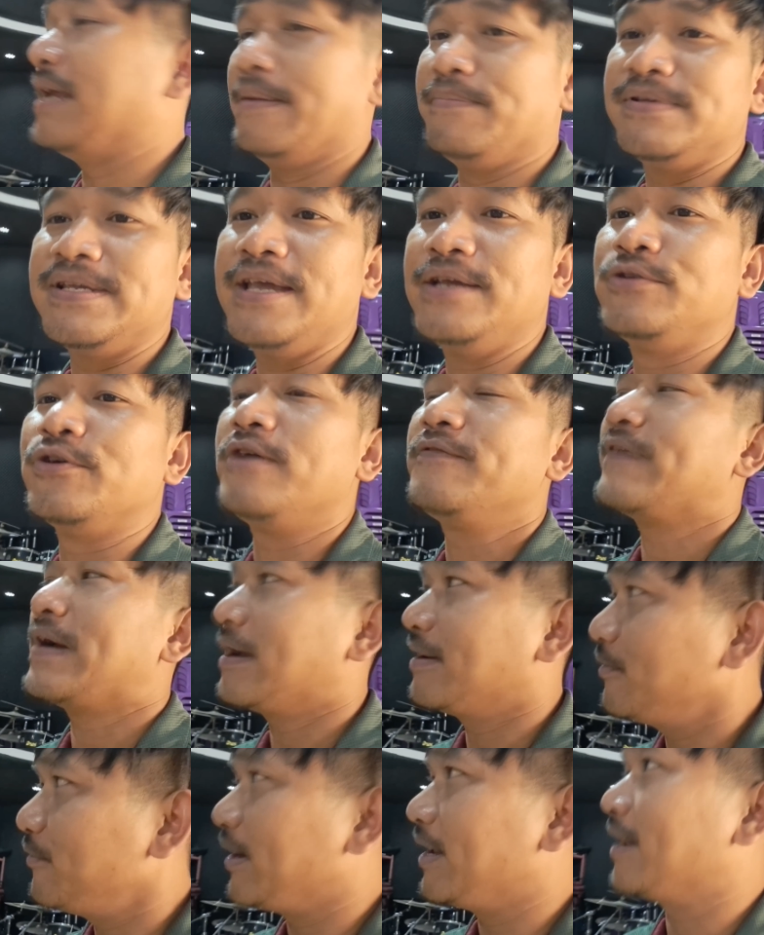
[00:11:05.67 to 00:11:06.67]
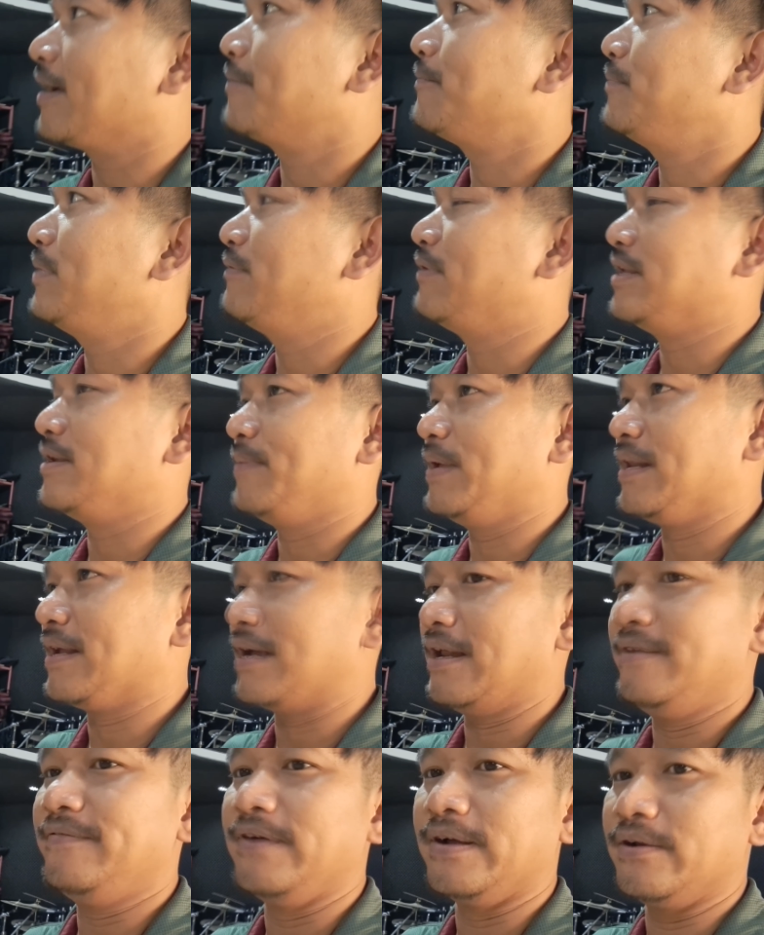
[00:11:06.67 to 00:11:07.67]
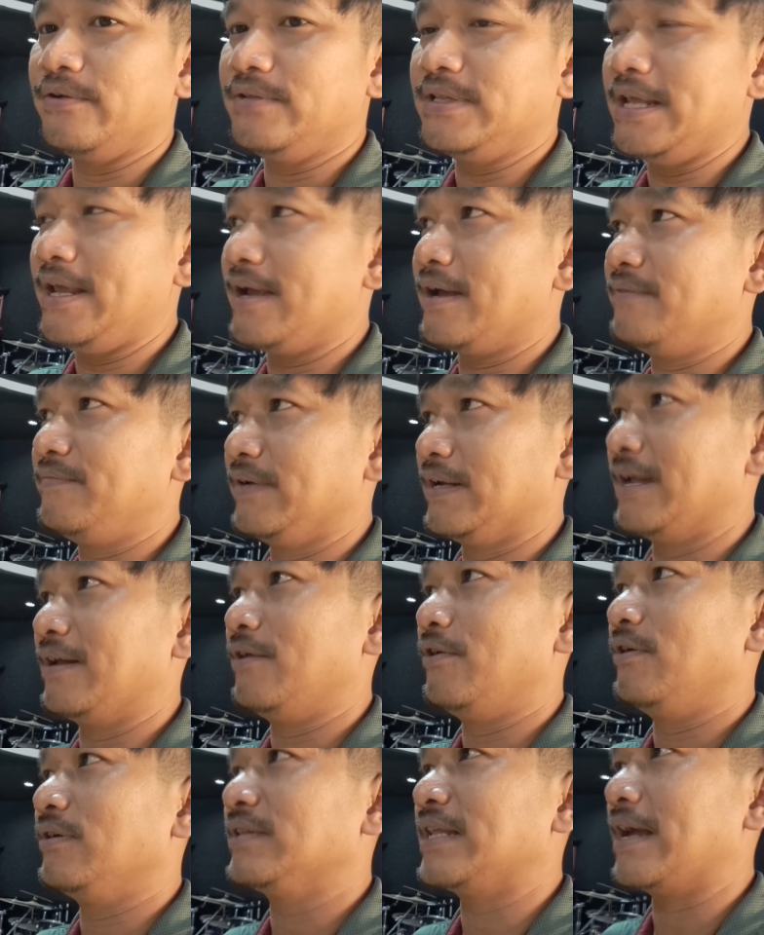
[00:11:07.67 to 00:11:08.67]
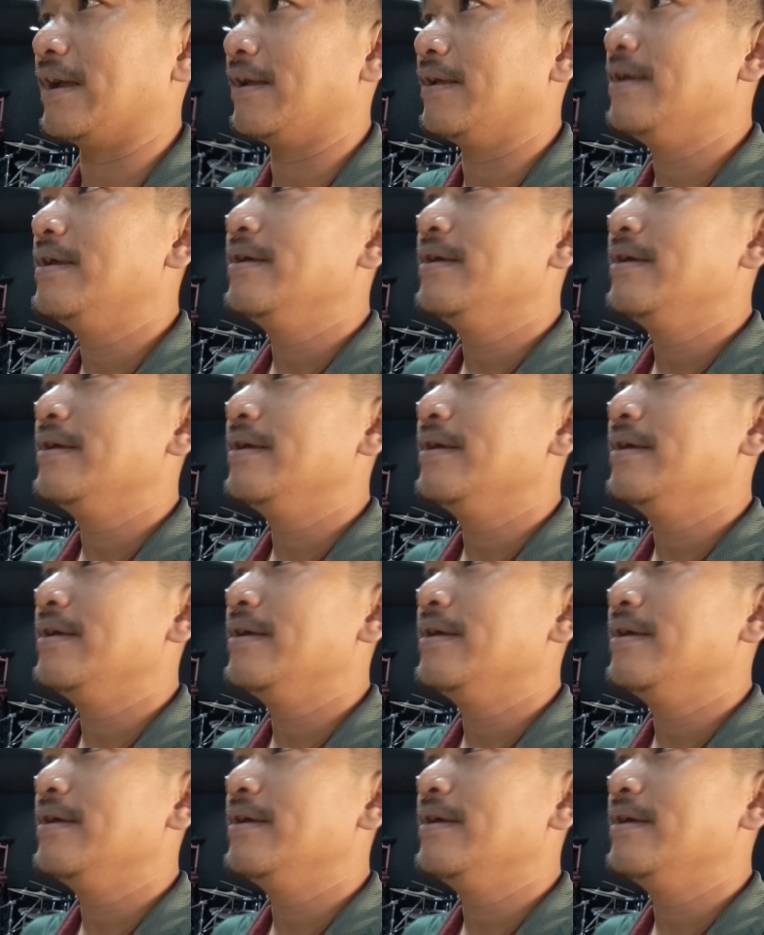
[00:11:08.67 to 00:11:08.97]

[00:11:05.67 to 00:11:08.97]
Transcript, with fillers: เอฟ ซี ช่วยฟังด้วยนะครับไม่ว่าจะเป็นการฝึกดนตรีการฝึกนักร้องต่าง